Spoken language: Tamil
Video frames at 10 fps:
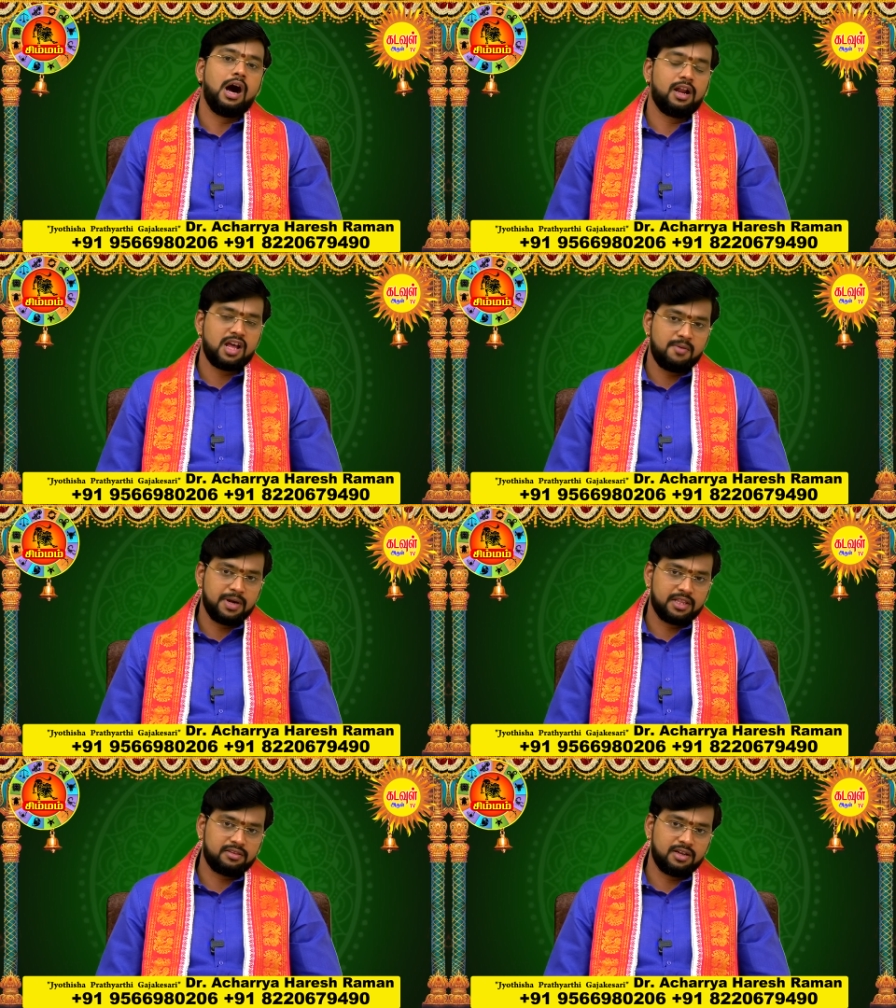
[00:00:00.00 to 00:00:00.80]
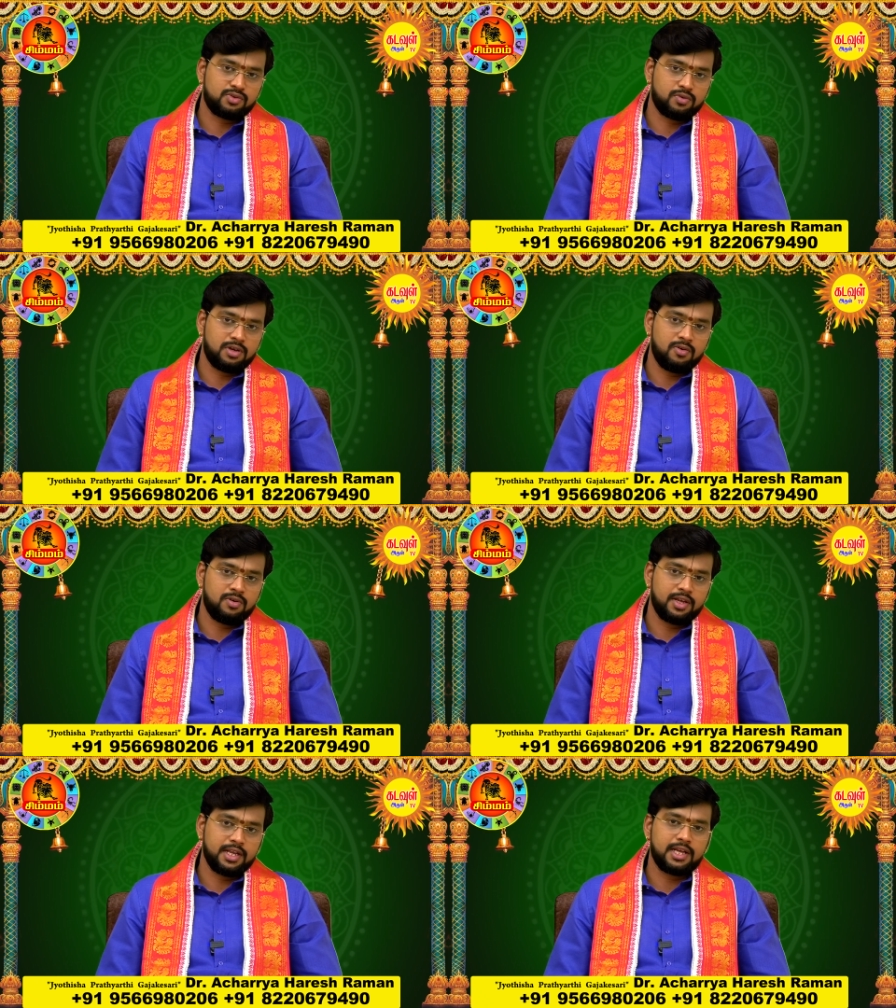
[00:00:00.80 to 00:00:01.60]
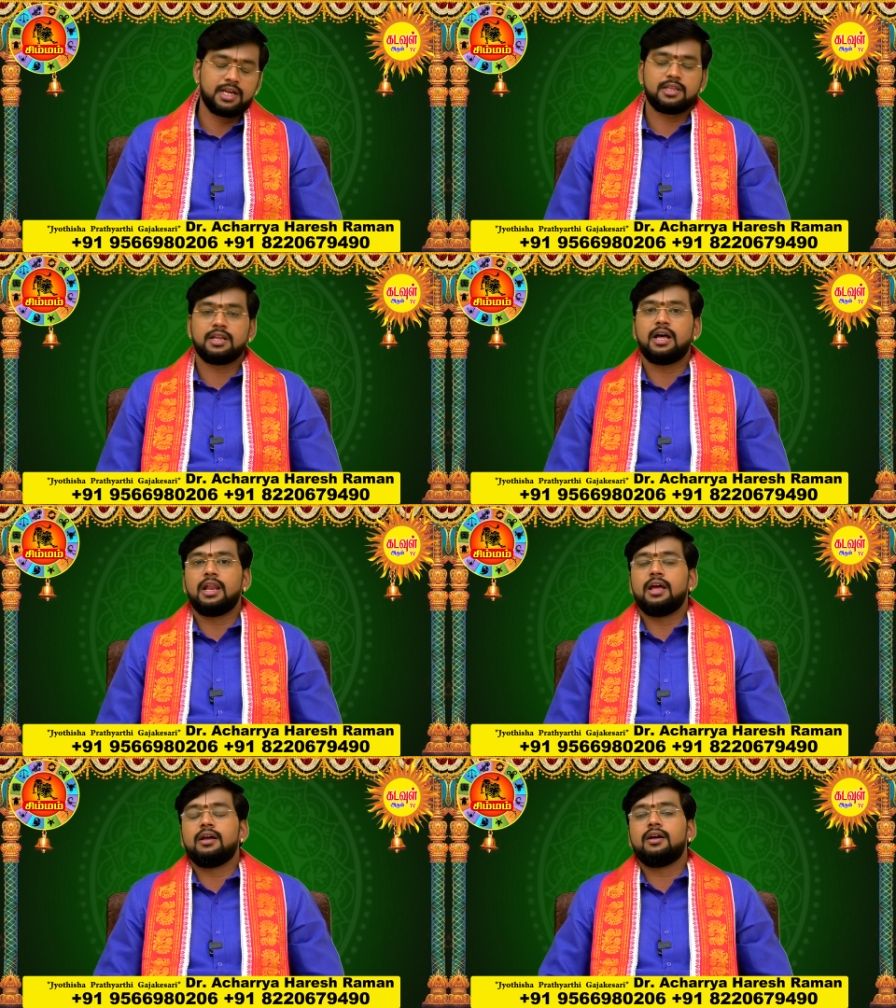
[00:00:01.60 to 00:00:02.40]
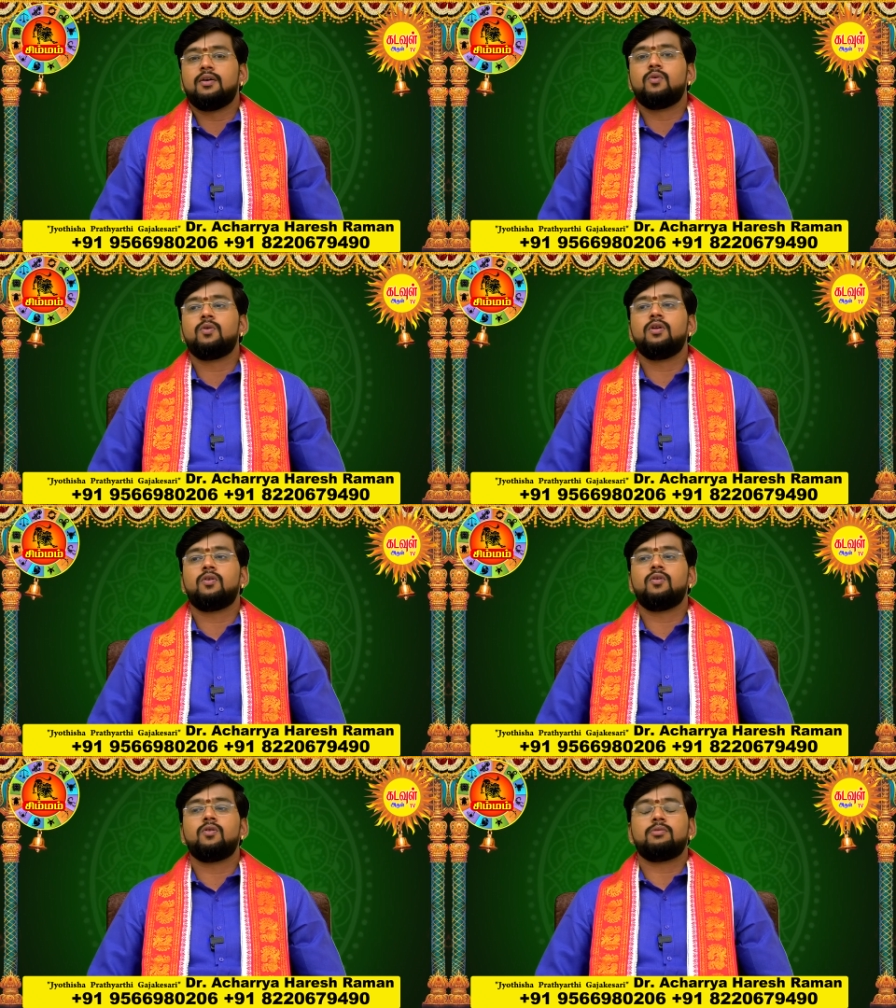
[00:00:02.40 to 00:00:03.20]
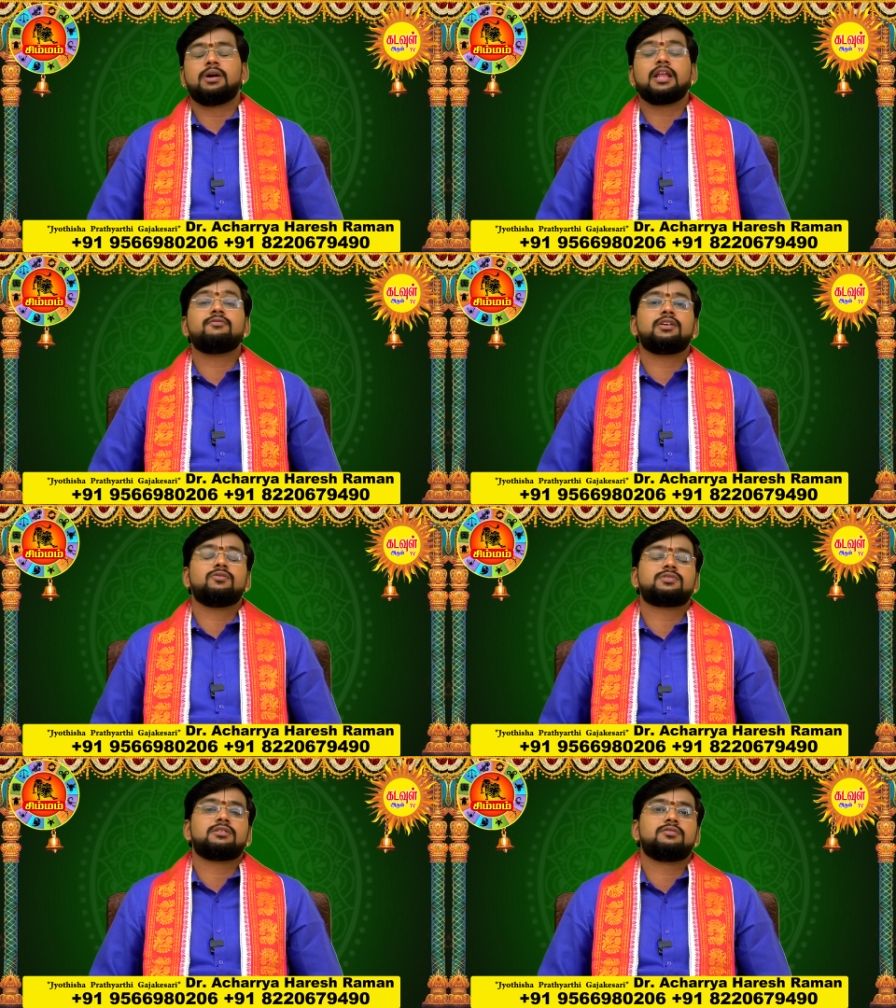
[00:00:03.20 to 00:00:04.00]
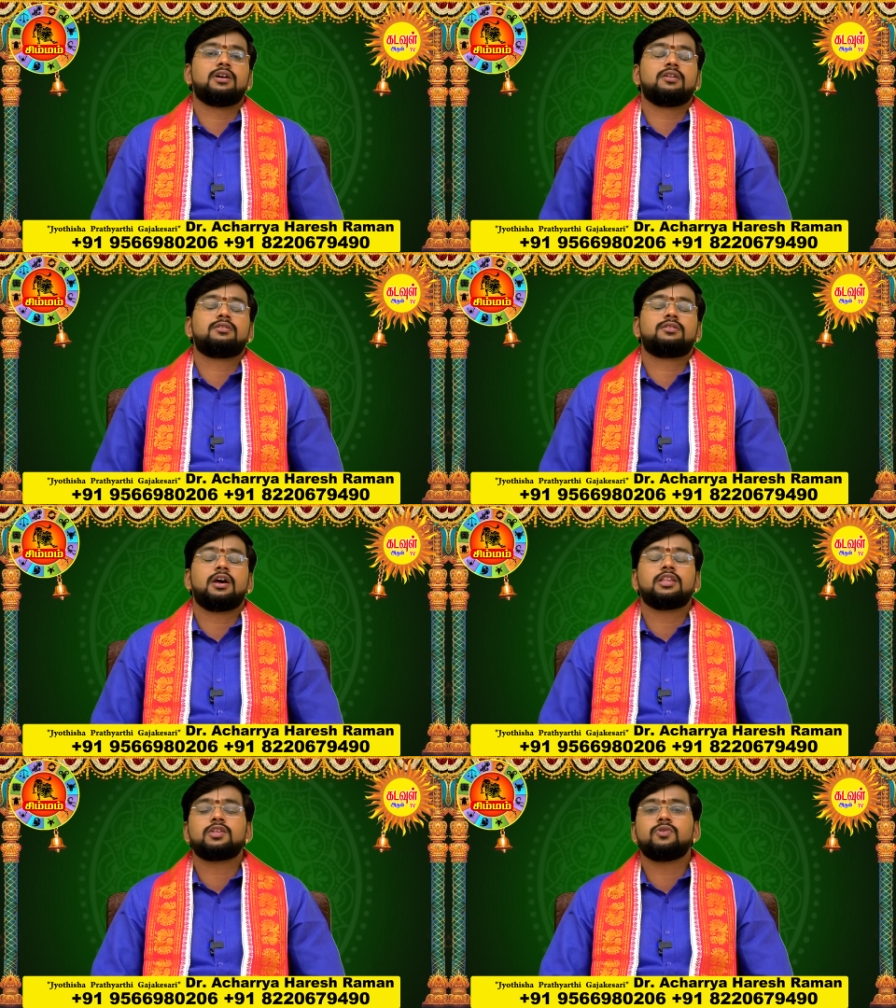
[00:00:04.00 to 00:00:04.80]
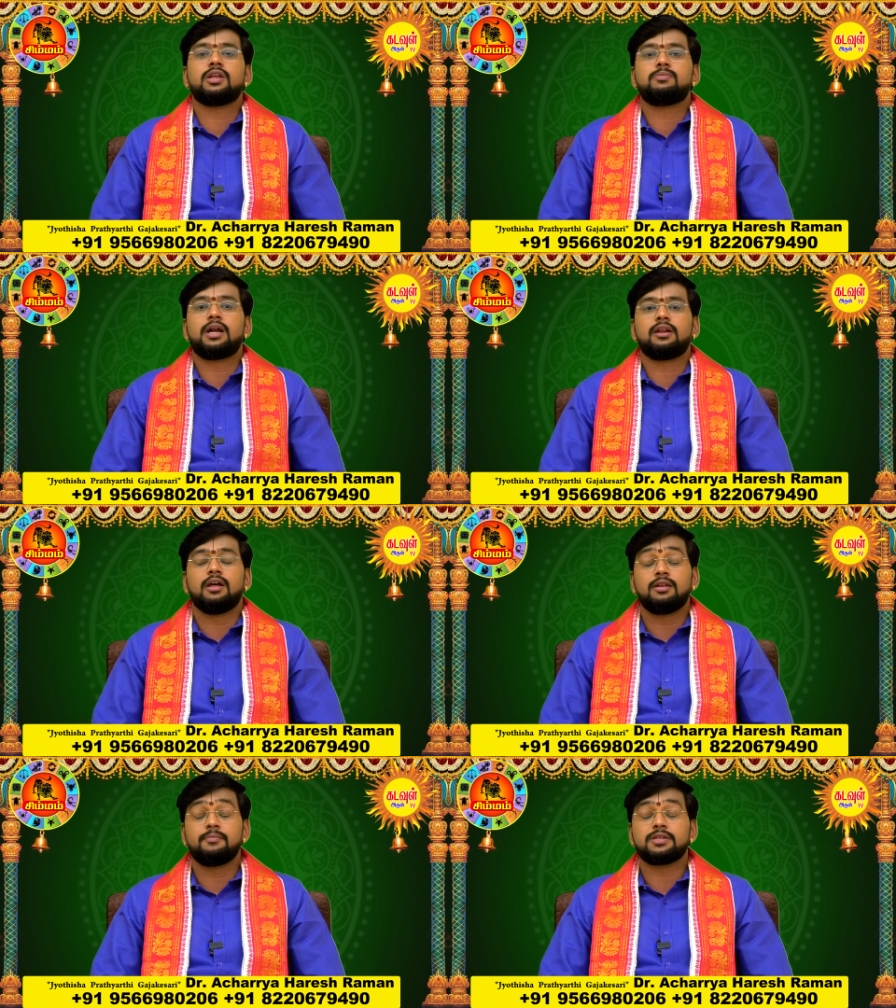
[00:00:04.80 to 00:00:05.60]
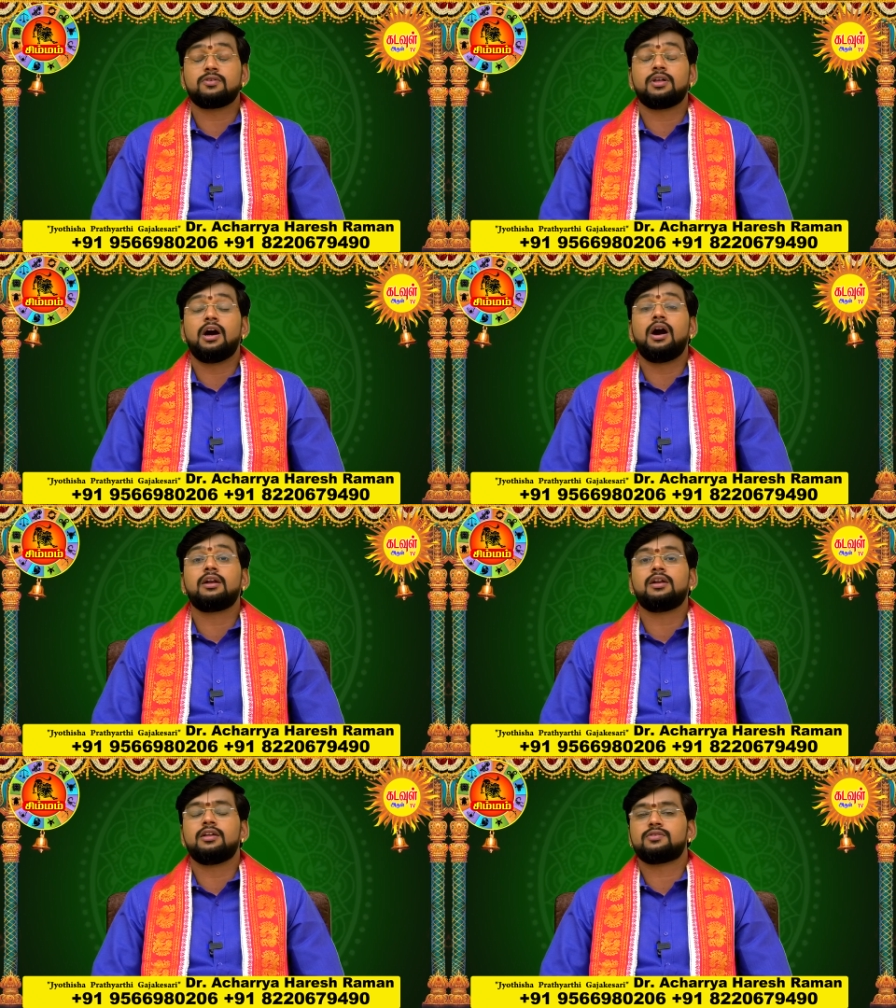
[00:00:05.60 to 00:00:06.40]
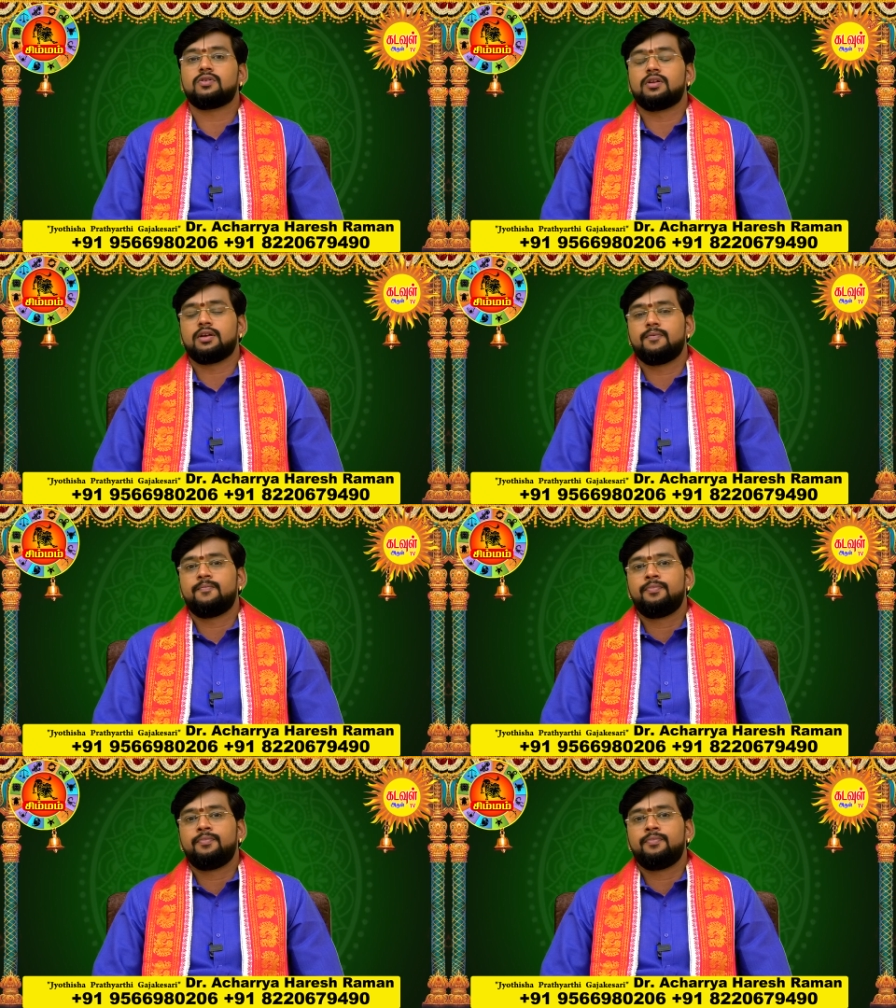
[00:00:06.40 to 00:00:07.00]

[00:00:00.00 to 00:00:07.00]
ஆறாம் இடத்துல சுக்கரன் உங்களுக்கு இருக்கிறதுனால உங்களுக்கும் உங்கள் மனைவிக்கும் சற்று கருத்து வேறுபாடுகள் அதான் நம்ம சொல்கிற ஆண்களுக்கு சொல்கிறேன்